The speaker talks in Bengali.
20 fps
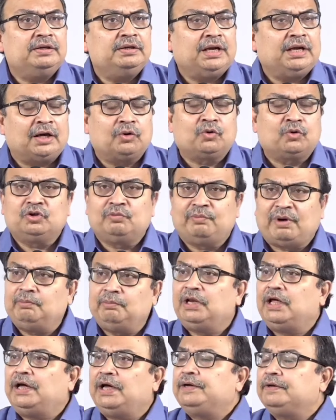নারদ
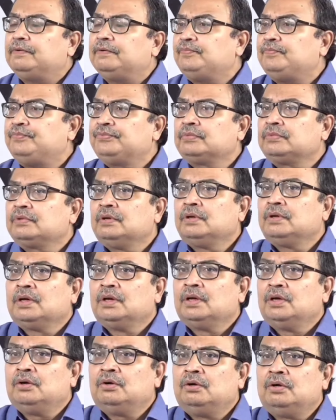মামলায়
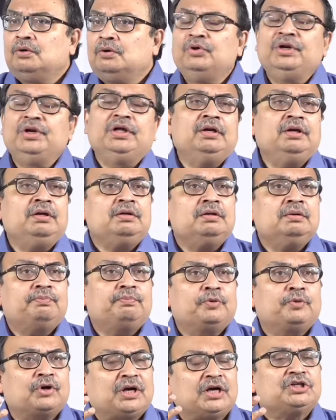উনি
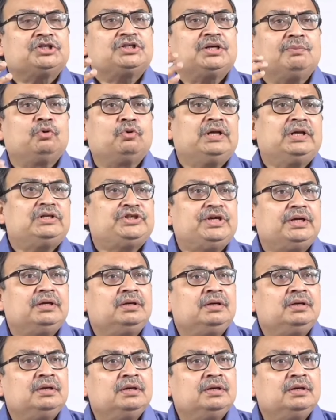প্রকাশ্যে বলেছেন